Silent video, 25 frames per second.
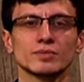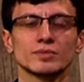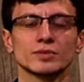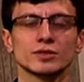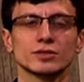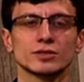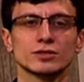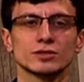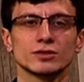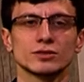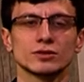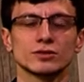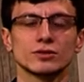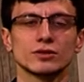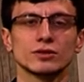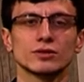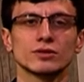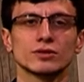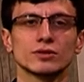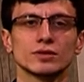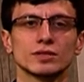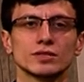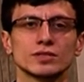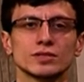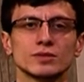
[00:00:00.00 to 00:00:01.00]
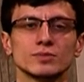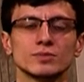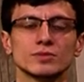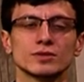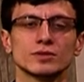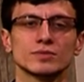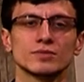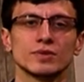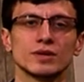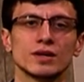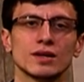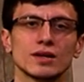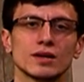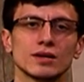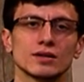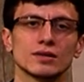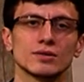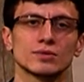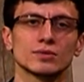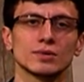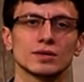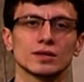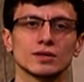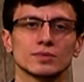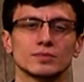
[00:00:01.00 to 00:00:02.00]
من الشيطان الرجيم بسم الله
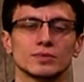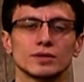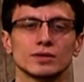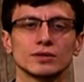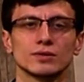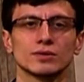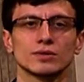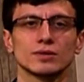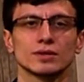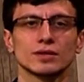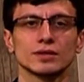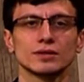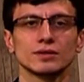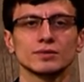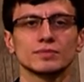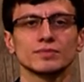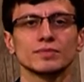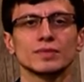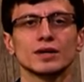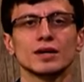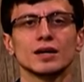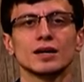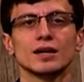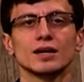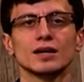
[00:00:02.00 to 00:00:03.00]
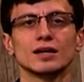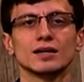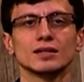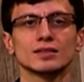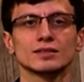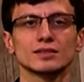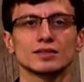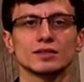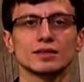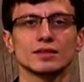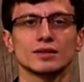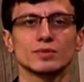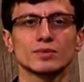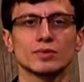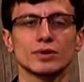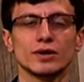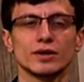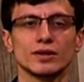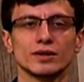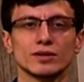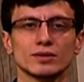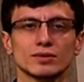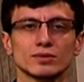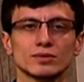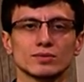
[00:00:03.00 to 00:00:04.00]
الرحمن Ассаламу
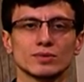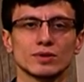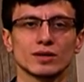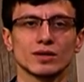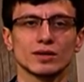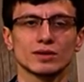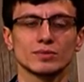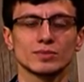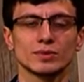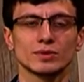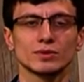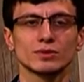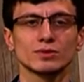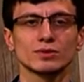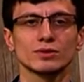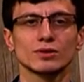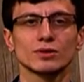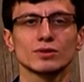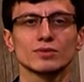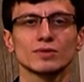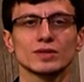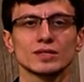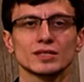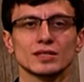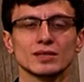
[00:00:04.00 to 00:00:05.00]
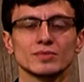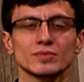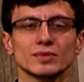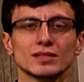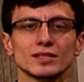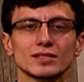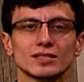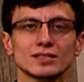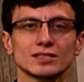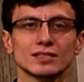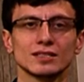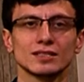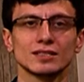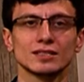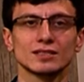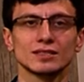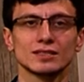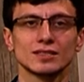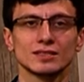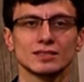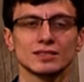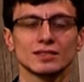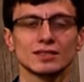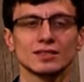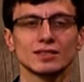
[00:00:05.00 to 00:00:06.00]
алейкум варахматуллах, уважаемые наши
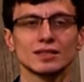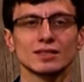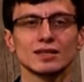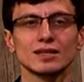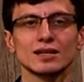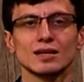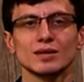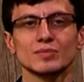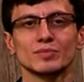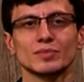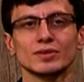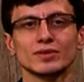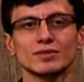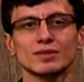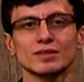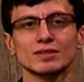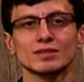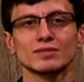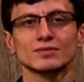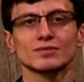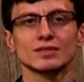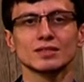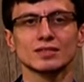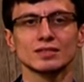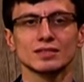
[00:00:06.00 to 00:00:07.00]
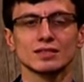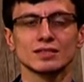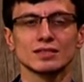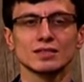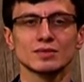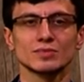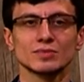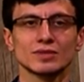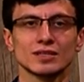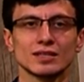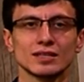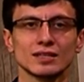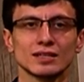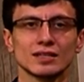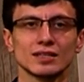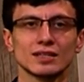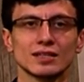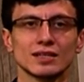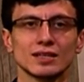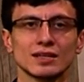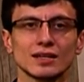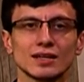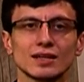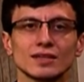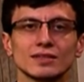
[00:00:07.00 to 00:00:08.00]
телезрители. Приветствуем вас на нашем
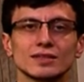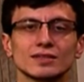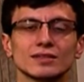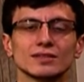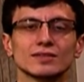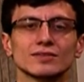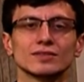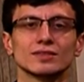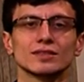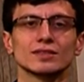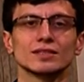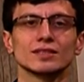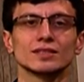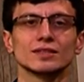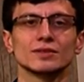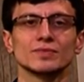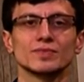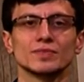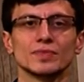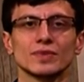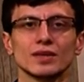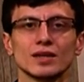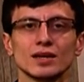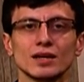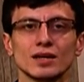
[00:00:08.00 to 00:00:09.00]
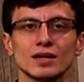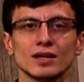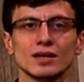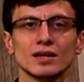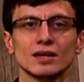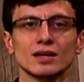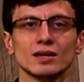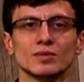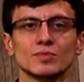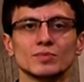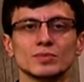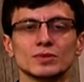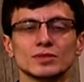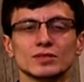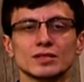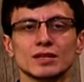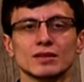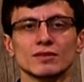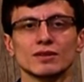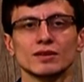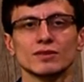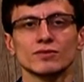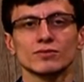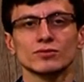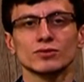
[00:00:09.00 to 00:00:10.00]
телеканале Хади ТВ3. Поздравляю